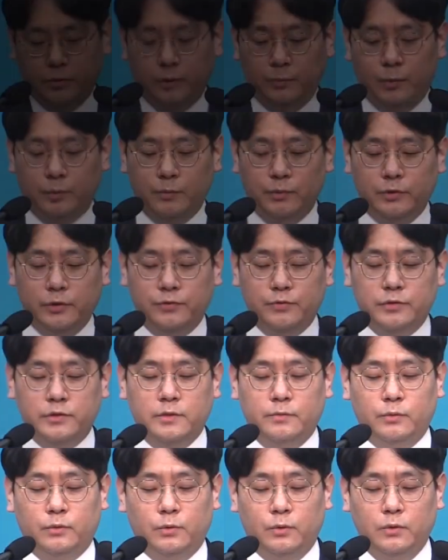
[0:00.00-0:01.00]
본문을
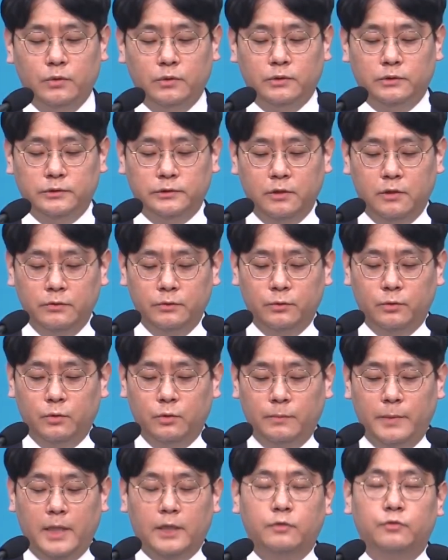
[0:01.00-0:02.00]
중심으로 선으로
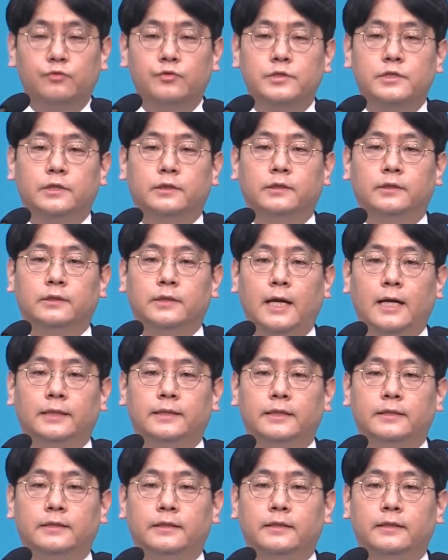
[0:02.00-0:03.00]
바꾸시는
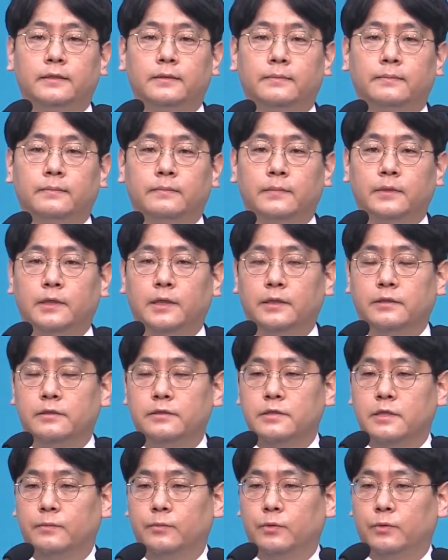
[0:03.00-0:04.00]
하나님이라는
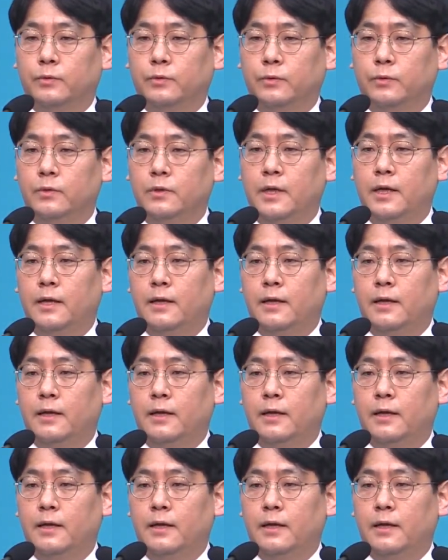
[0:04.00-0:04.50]
제목으로